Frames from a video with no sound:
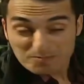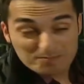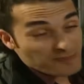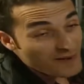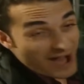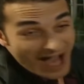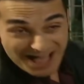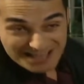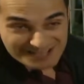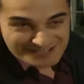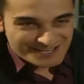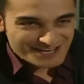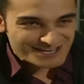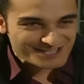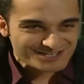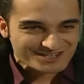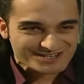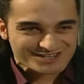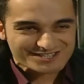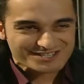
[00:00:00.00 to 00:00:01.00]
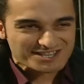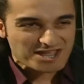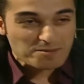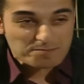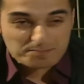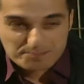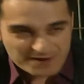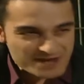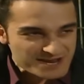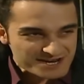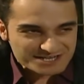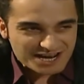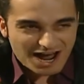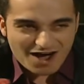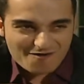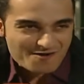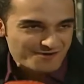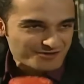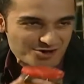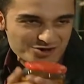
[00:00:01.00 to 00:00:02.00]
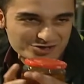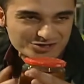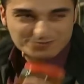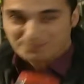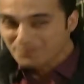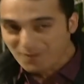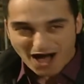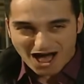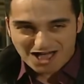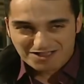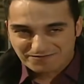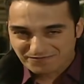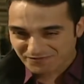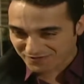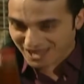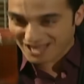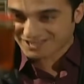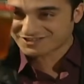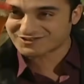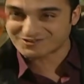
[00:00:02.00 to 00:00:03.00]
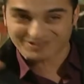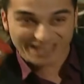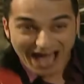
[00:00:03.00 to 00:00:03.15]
تعالوا على بحر العسل بسعر قوطية